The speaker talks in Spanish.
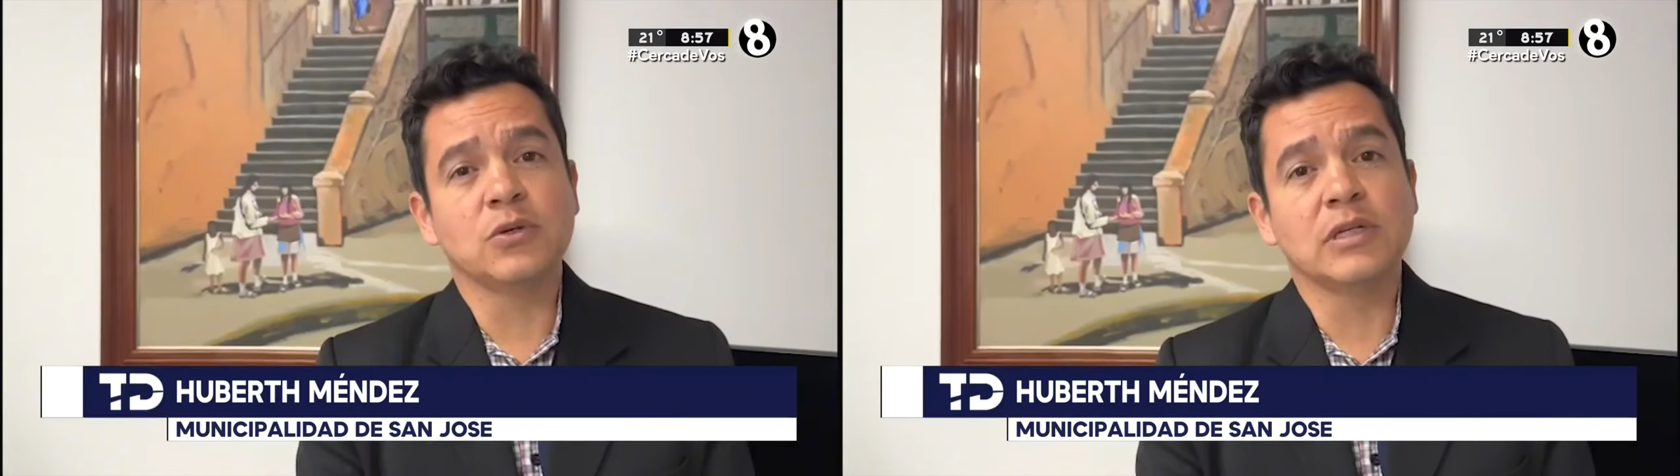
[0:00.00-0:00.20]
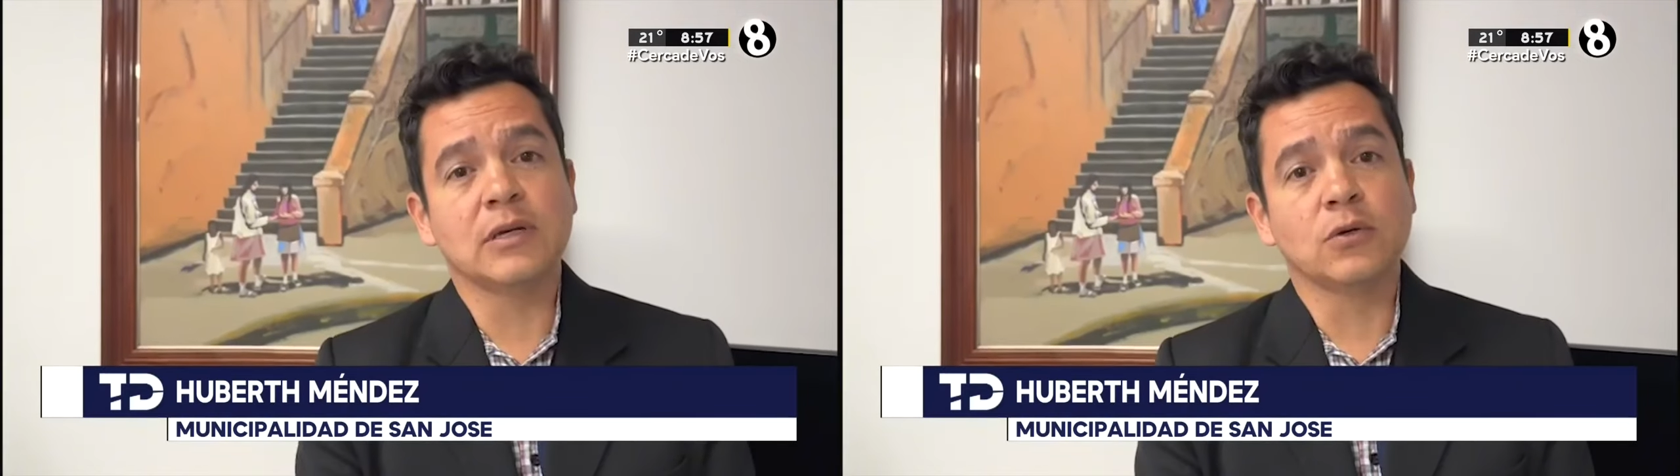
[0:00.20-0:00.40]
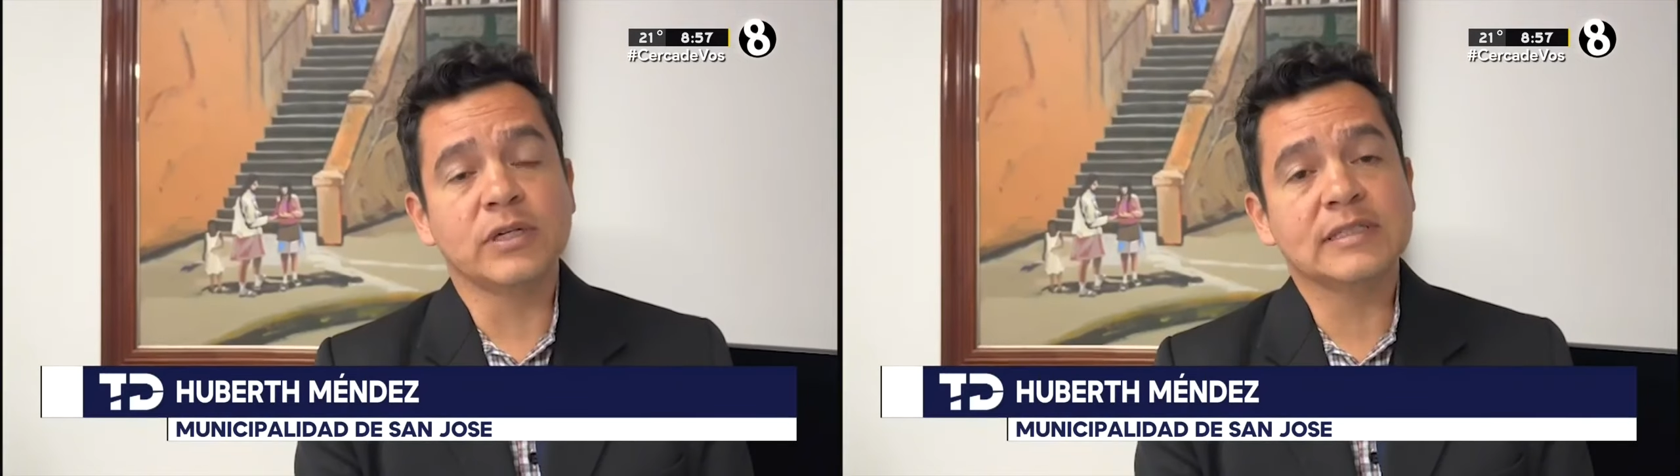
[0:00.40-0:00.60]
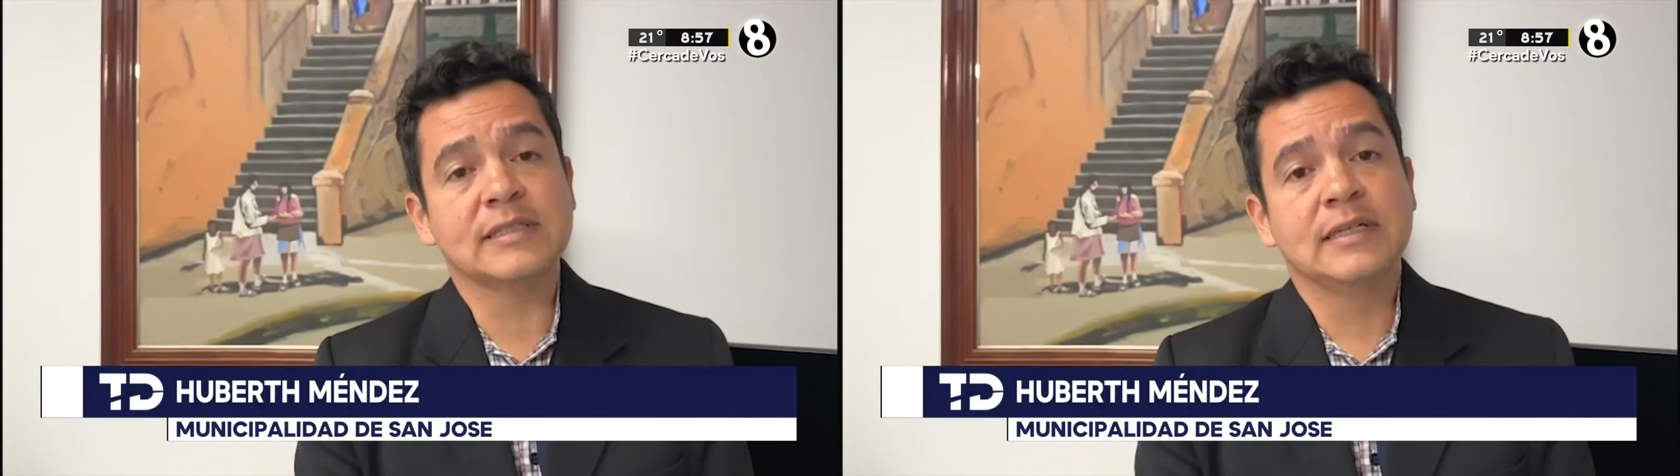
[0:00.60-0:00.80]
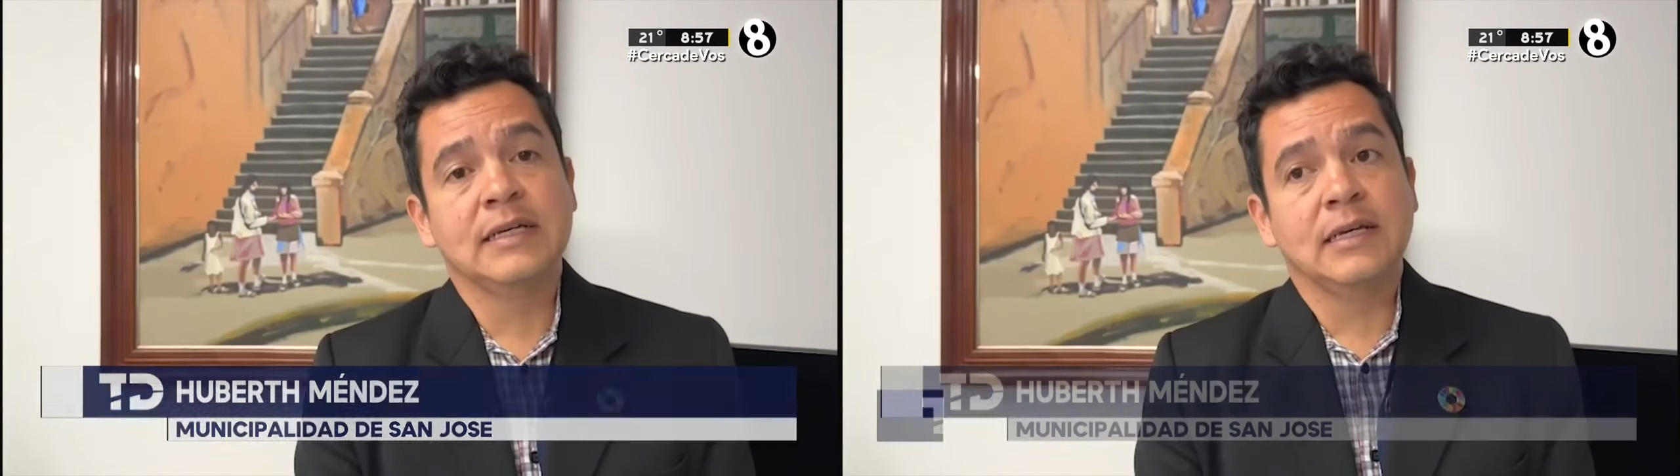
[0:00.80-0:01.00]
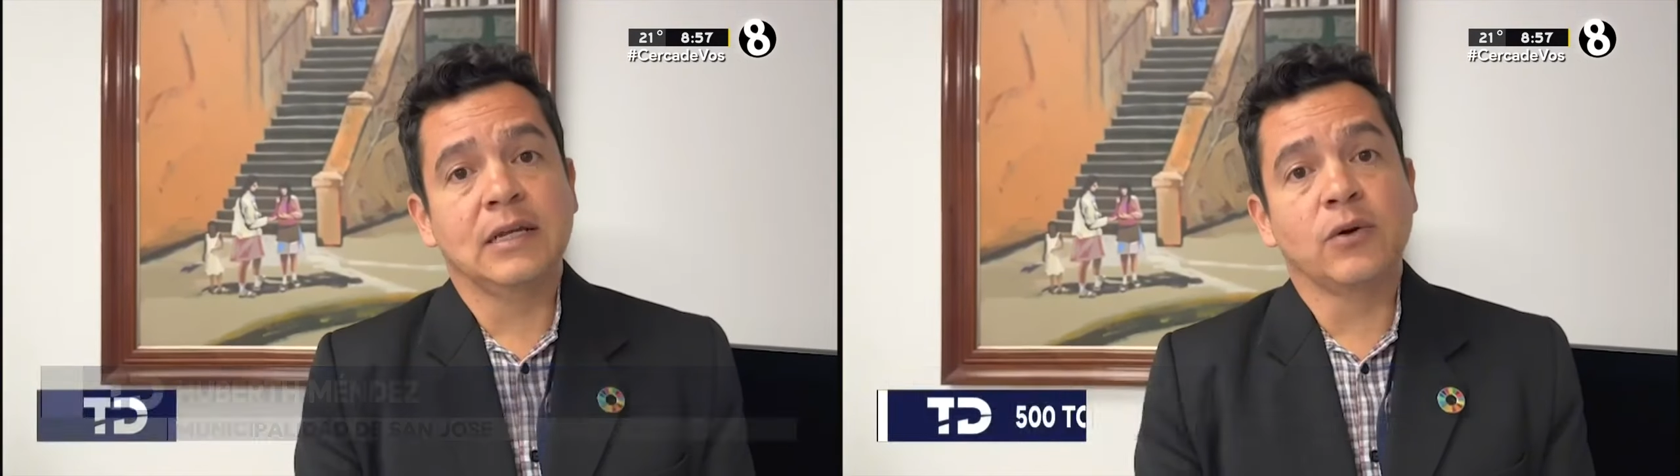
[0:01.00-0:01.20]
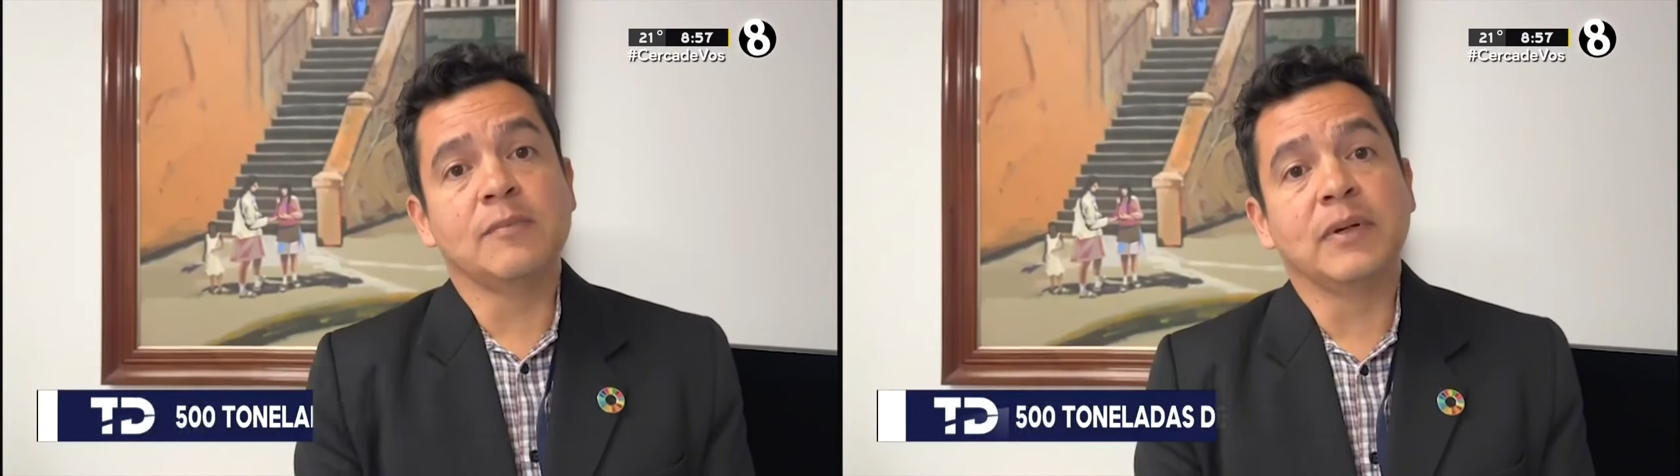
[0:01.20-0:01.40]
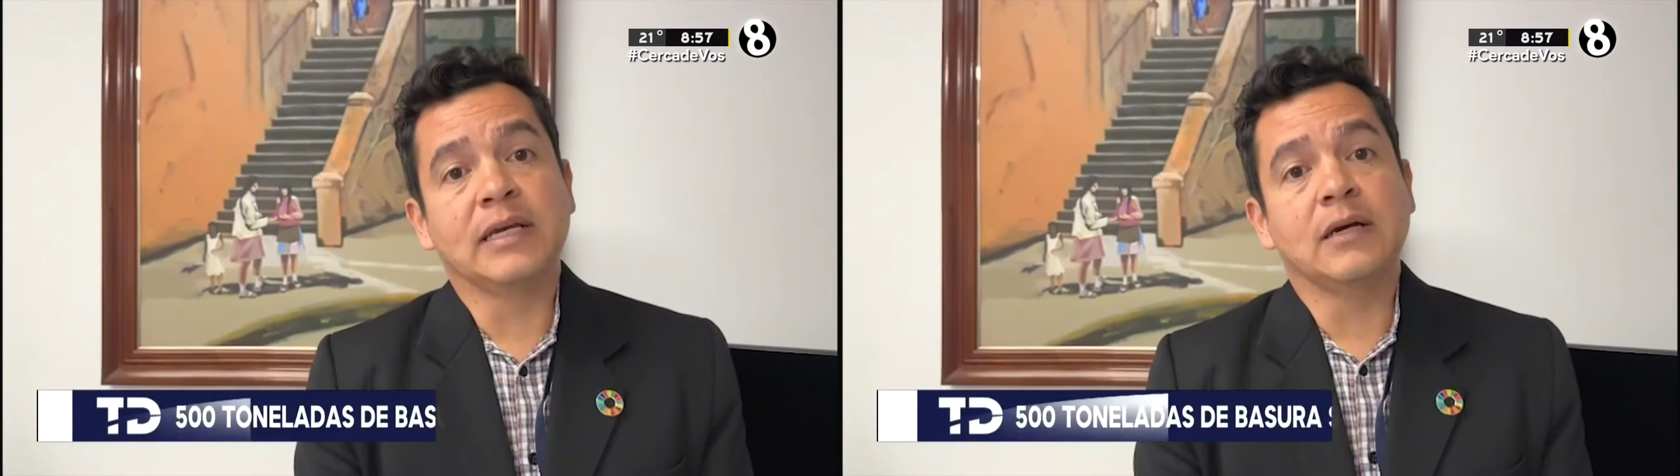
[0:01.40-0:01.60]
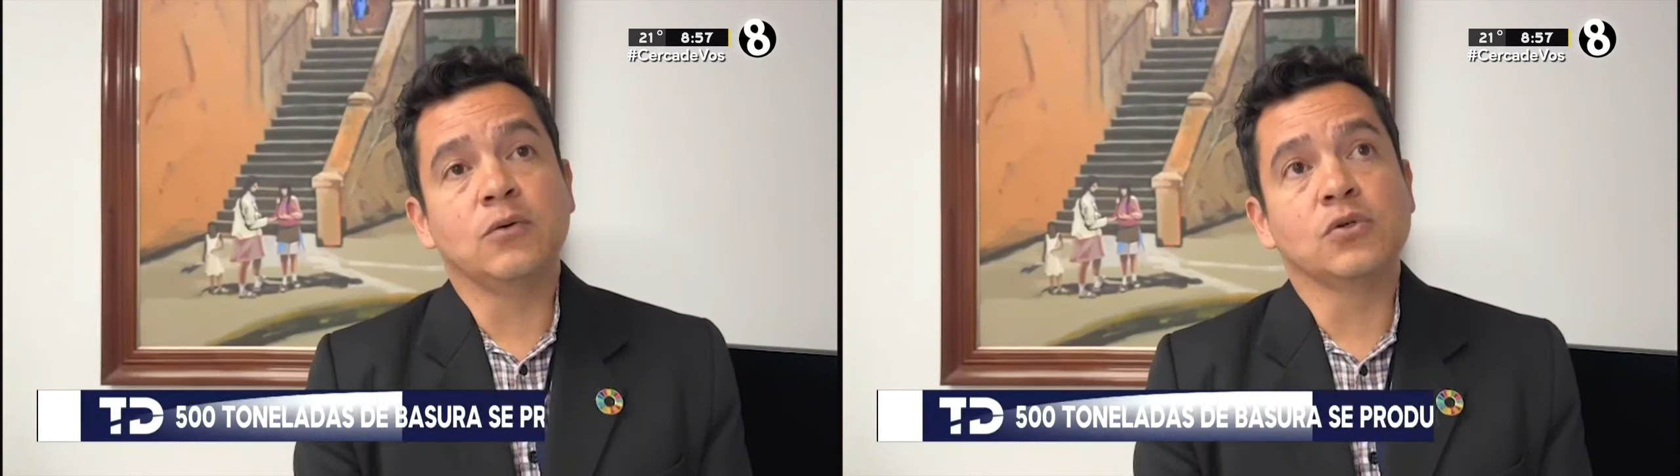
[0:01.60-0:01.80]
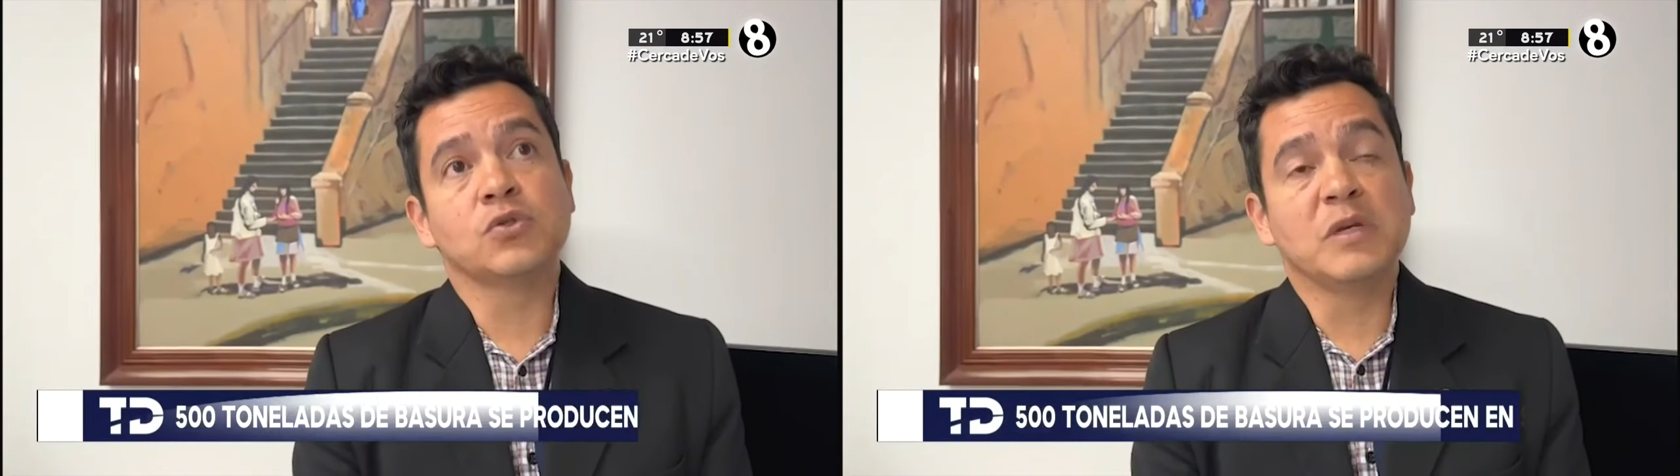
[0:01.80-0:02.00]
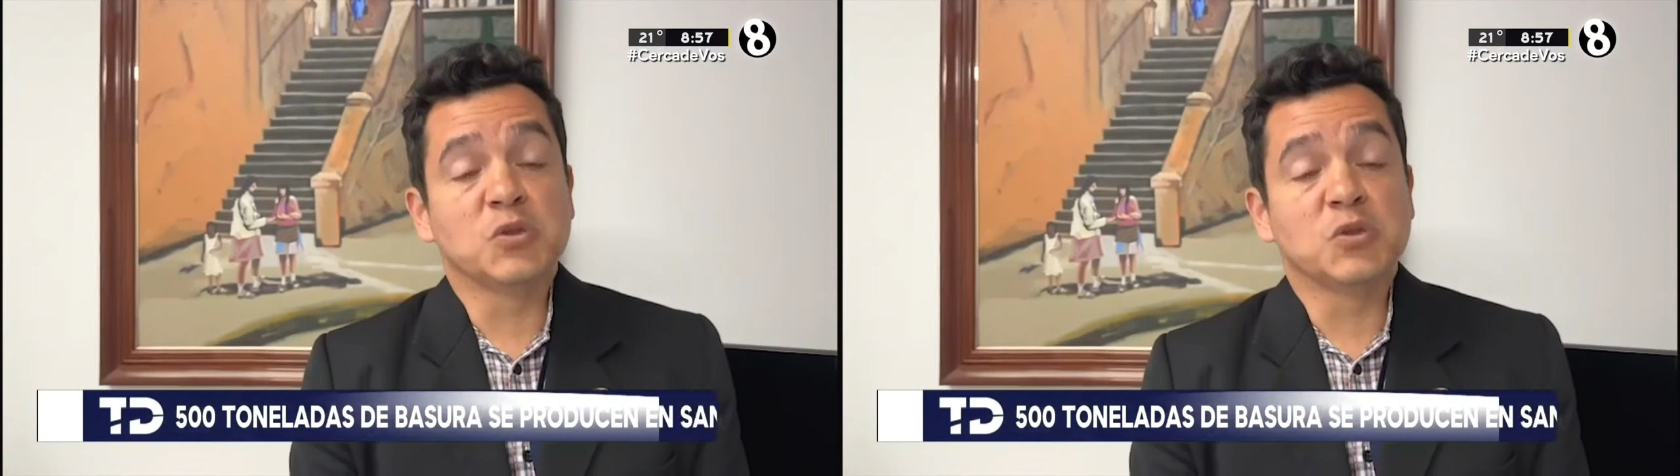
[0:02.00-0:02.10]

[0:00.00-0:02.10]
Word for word: millones de colones, eh, lo que implica un costo